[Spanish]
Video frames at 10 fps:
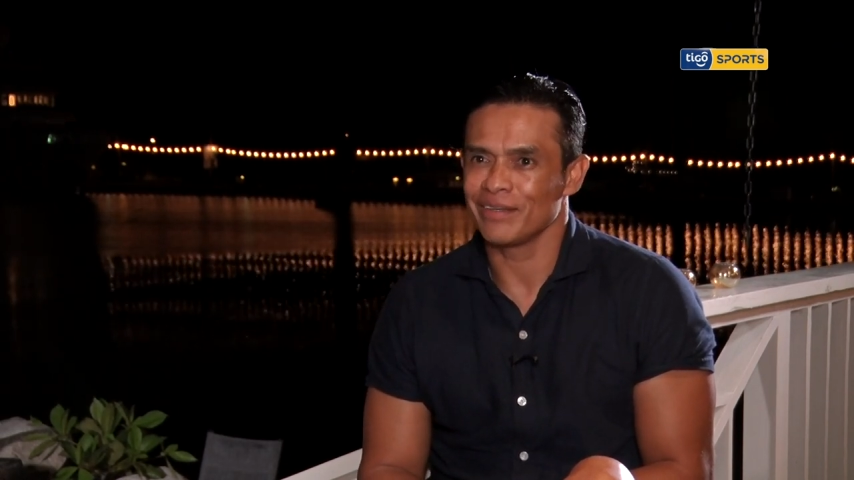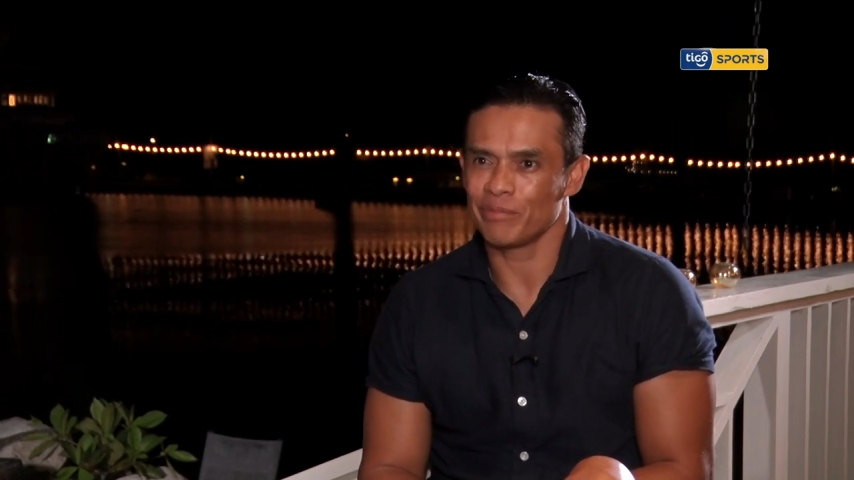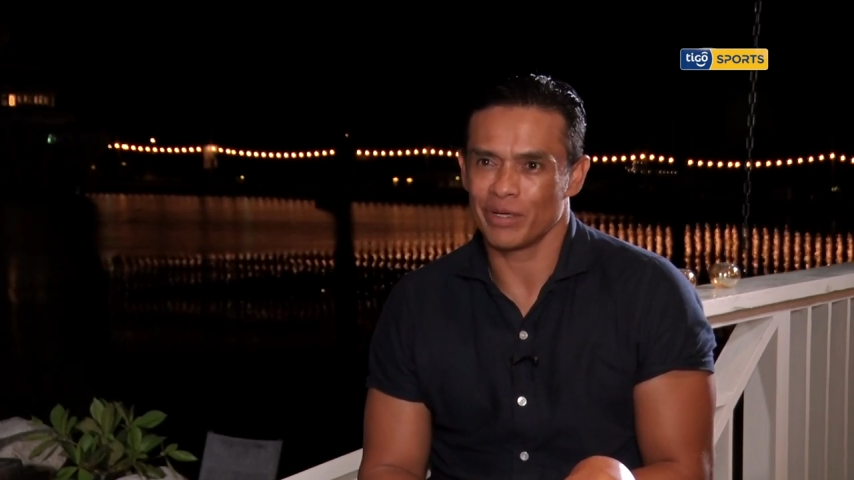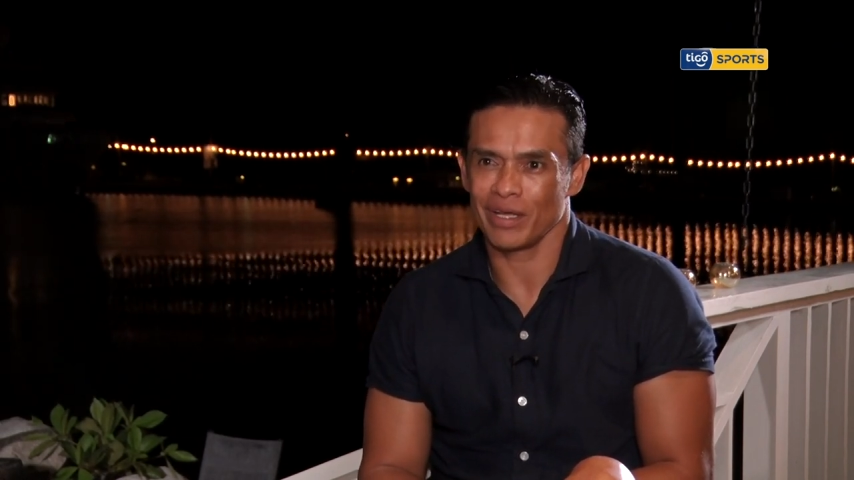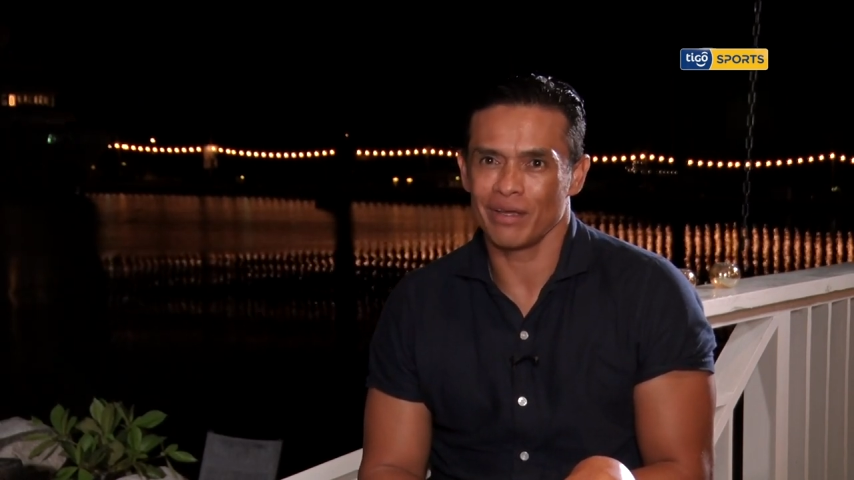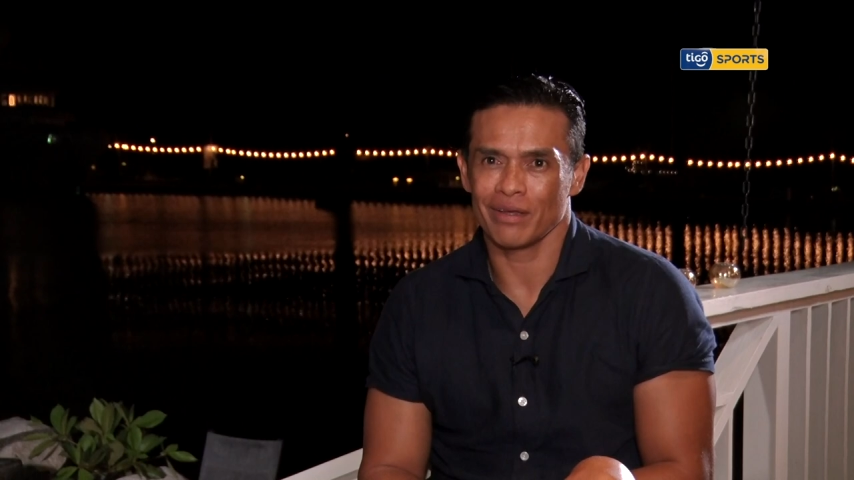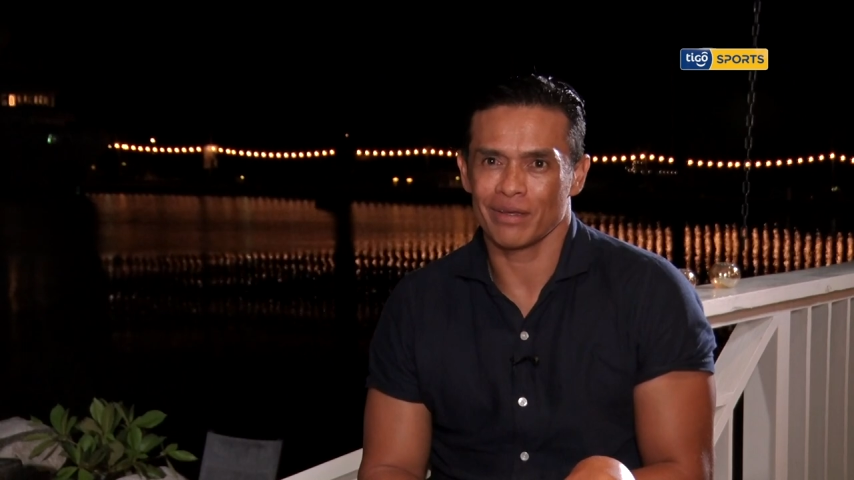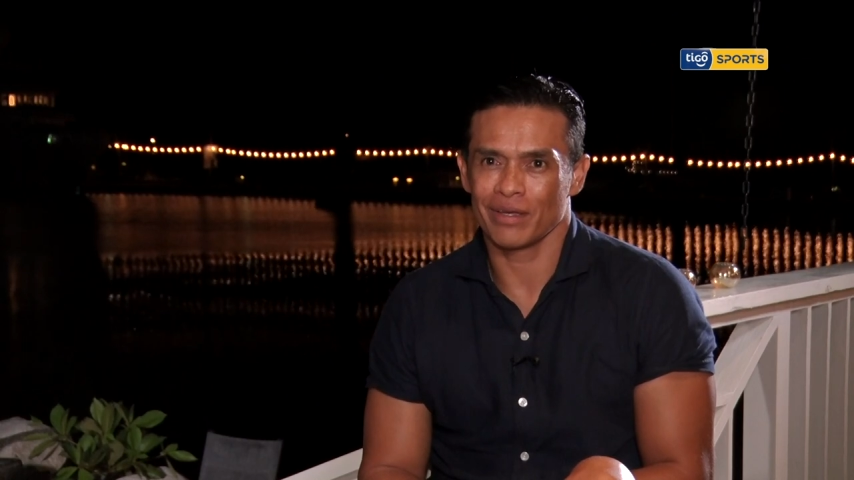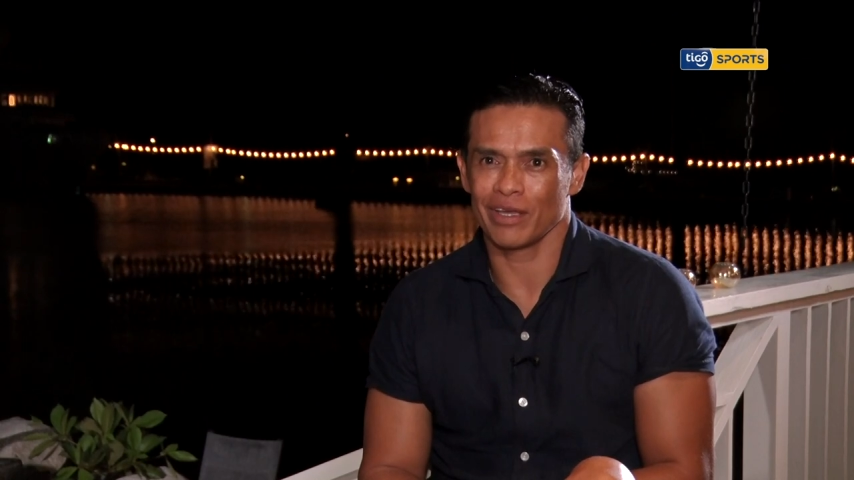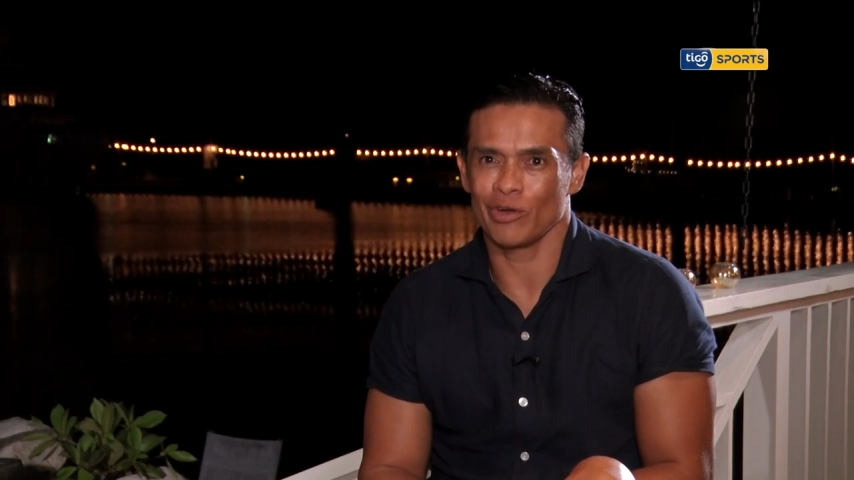¿Verdad?
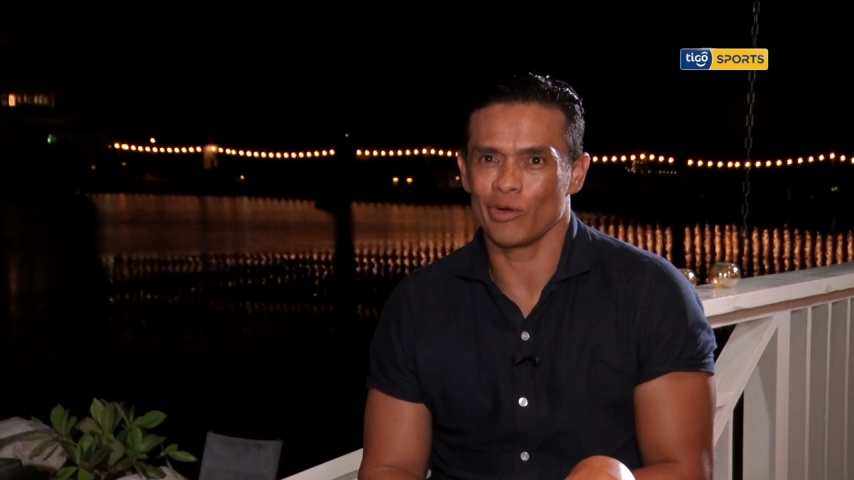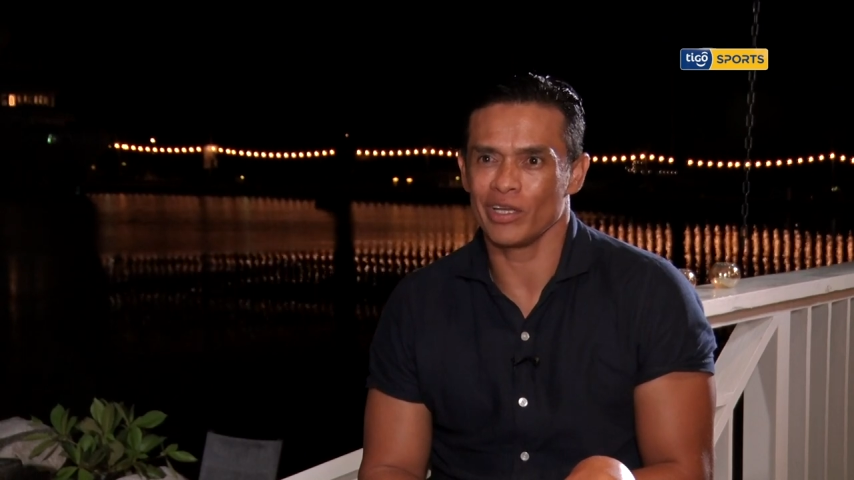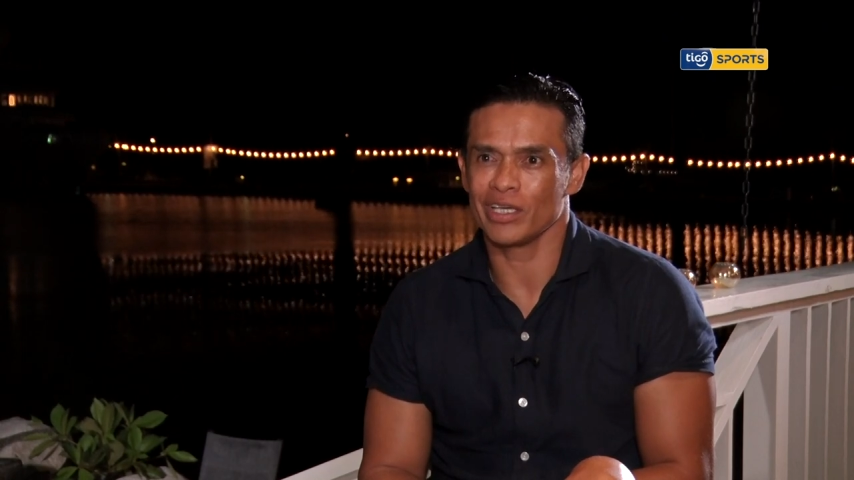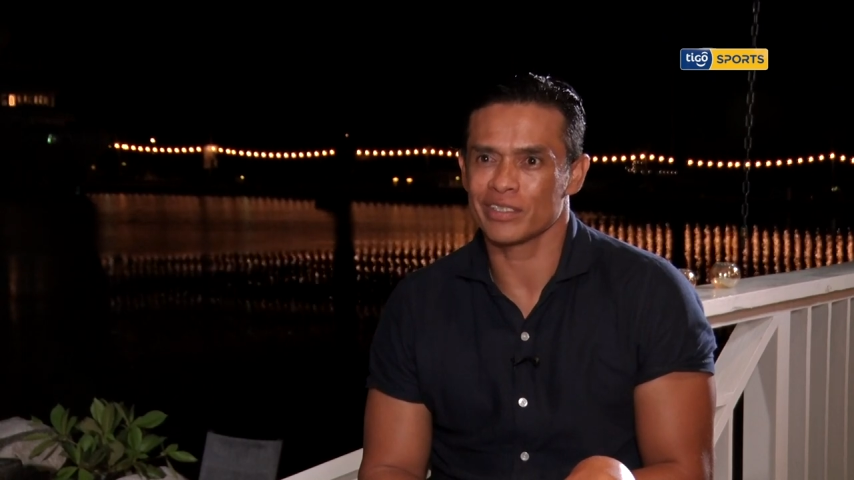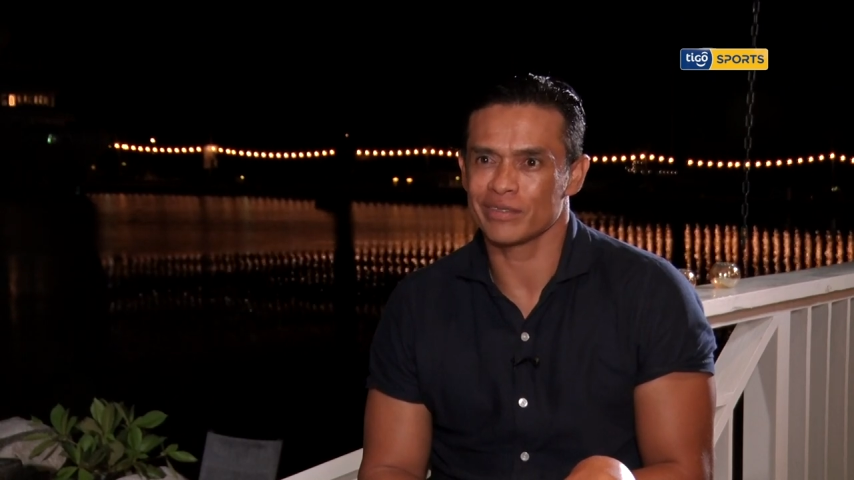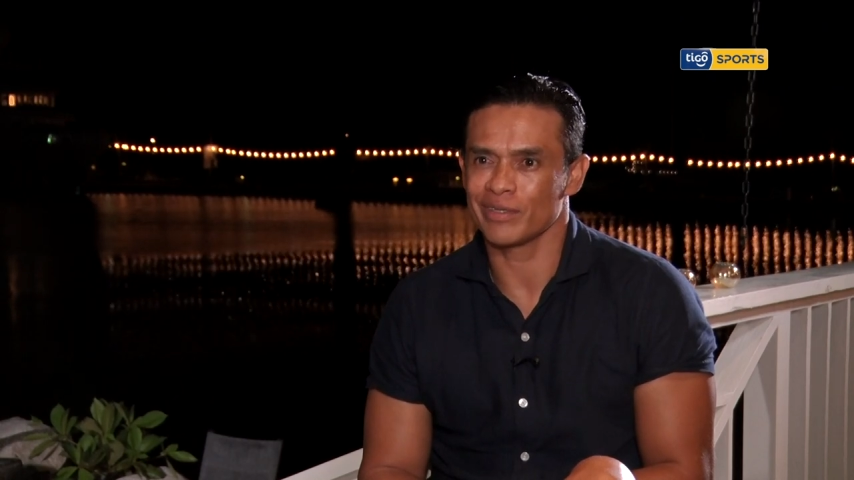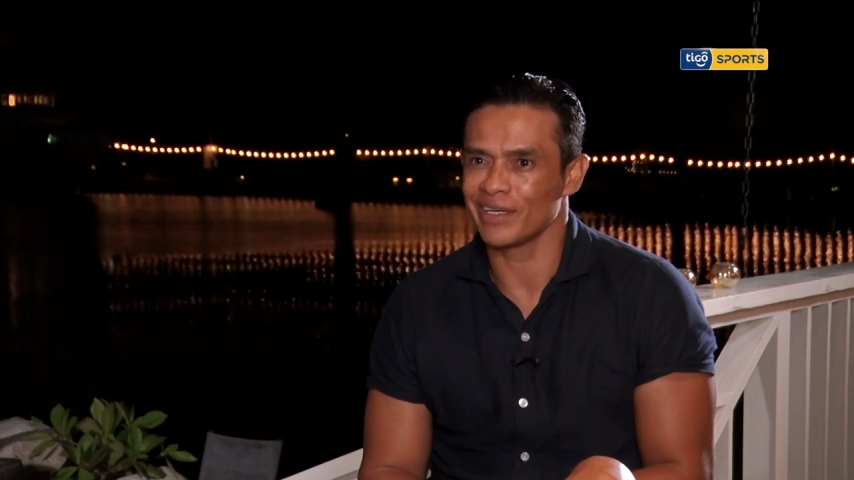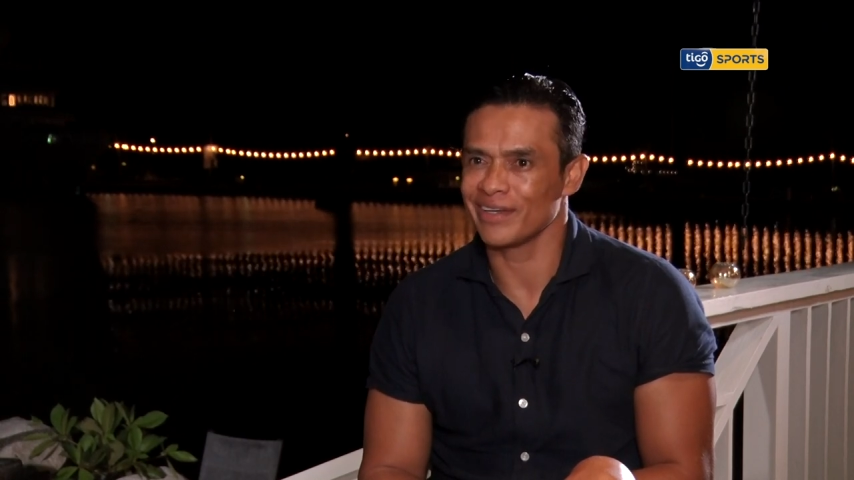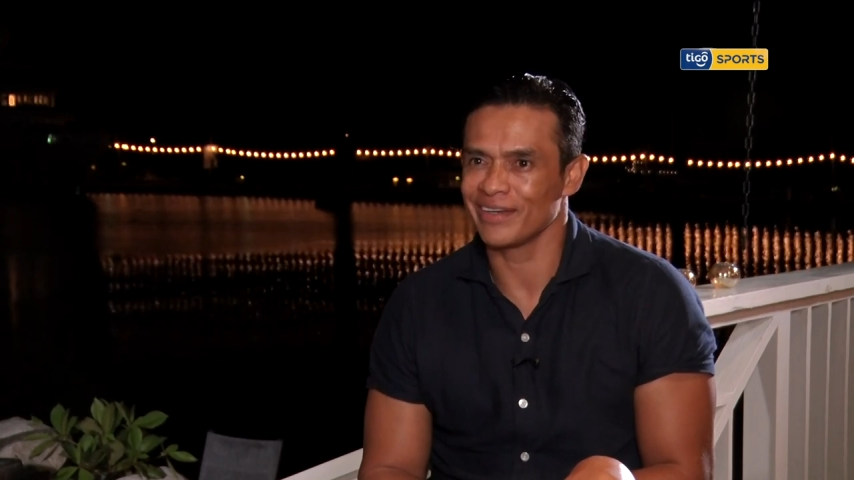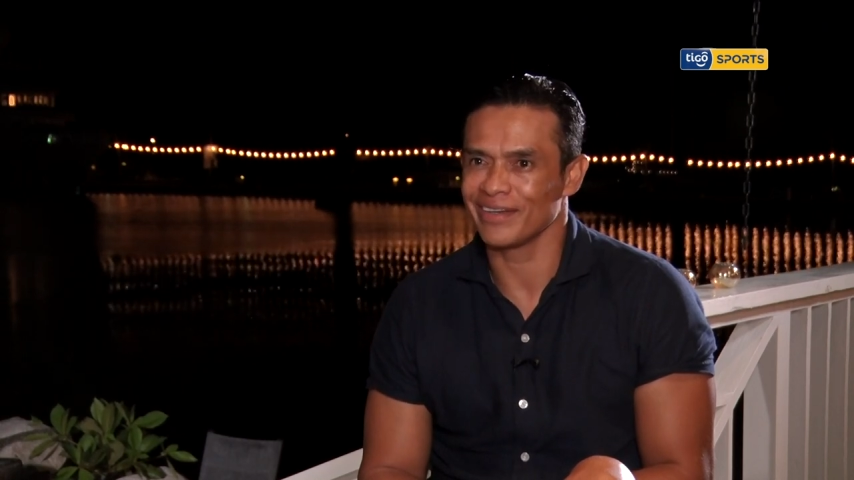qué ironías, ¿verdad?